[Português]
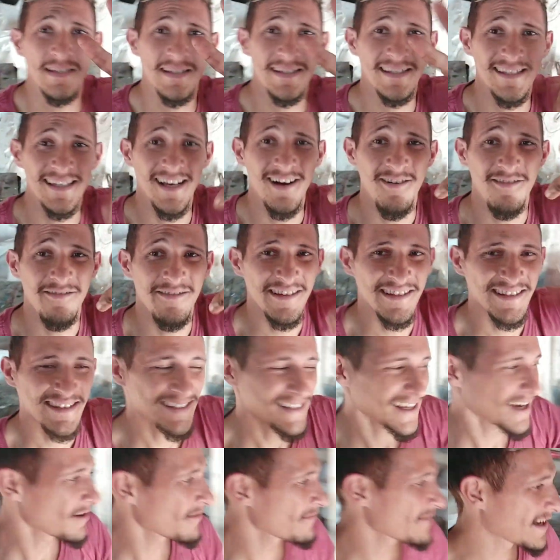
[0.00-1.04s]
Salve,
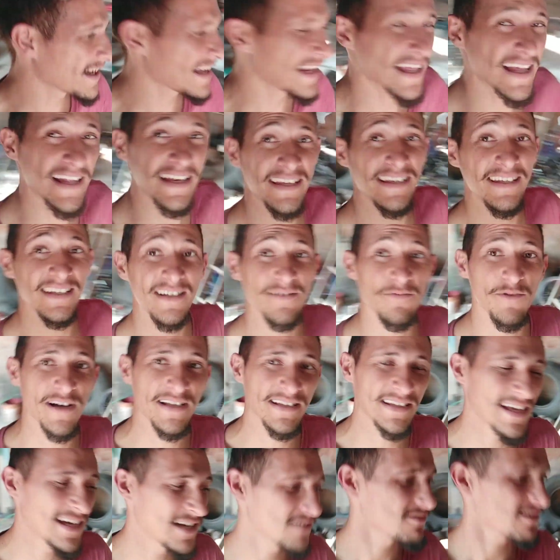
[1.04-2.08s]
salve galerinha, boa
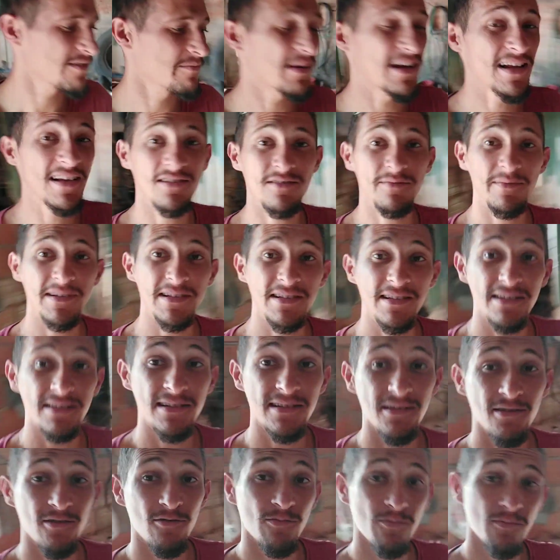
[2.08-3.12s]
tarde, um abraço, como é que vocês
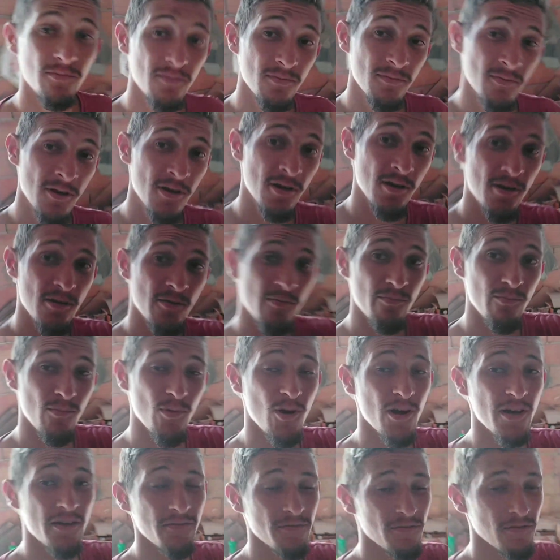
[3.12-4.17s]
estão?
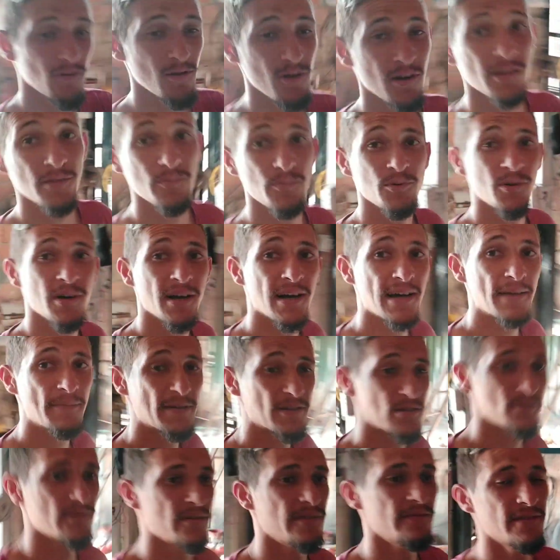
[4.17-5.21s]
Boy Vlog por cá
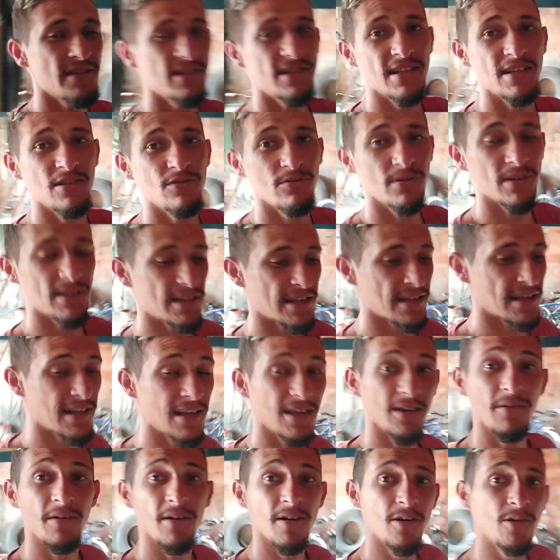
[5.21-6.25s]
mais uma vez na sua
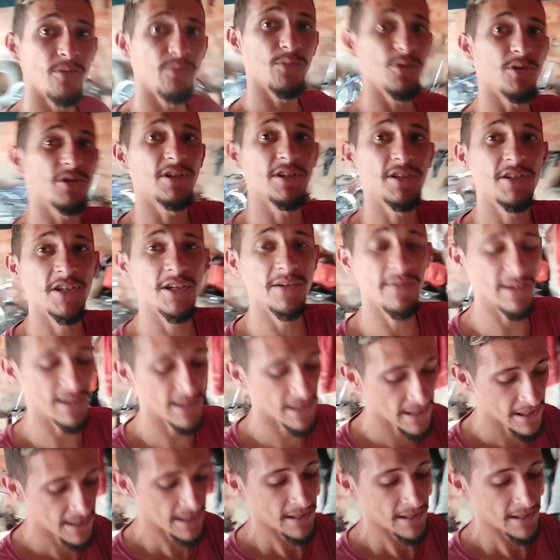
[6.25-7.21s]
tela positiva.